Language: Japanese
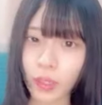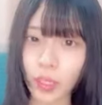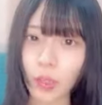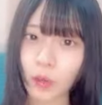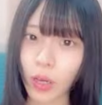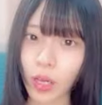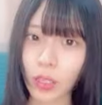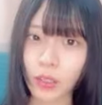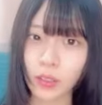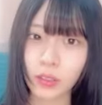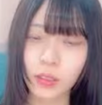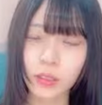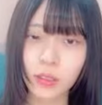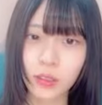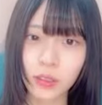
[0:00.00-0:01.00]
では
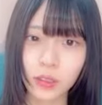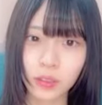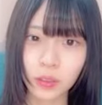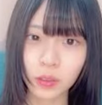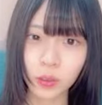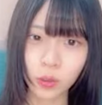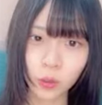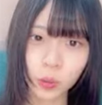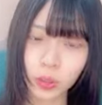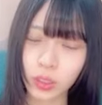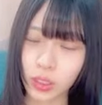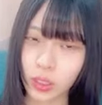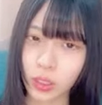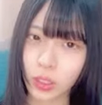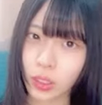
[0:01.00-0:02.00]
ソロぼ
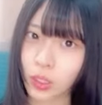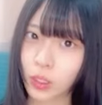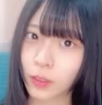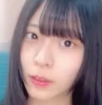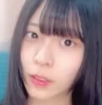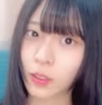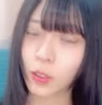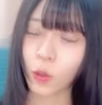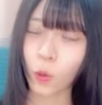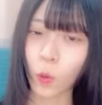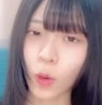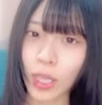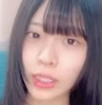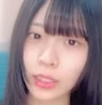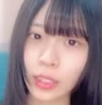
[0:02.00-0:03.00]
ち終
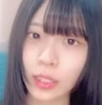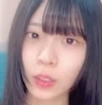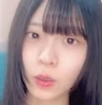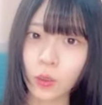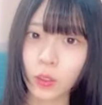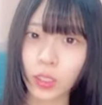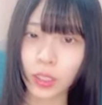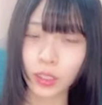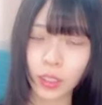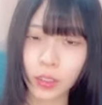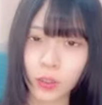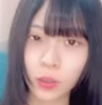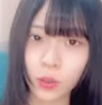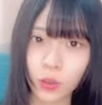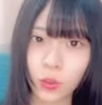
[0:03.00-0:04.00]
わっていこうかな
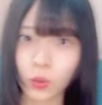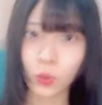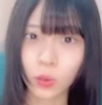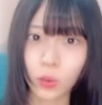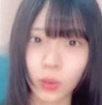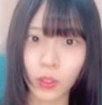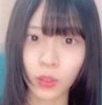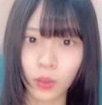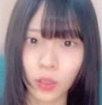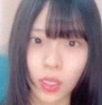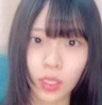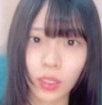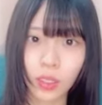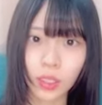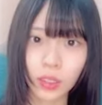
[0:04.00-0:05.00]
というところなので
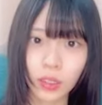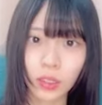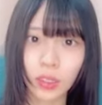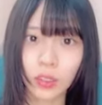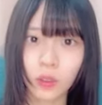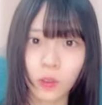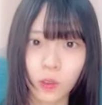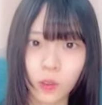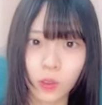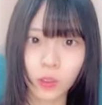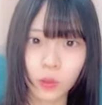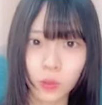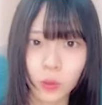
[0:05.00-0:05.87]
ランキングを読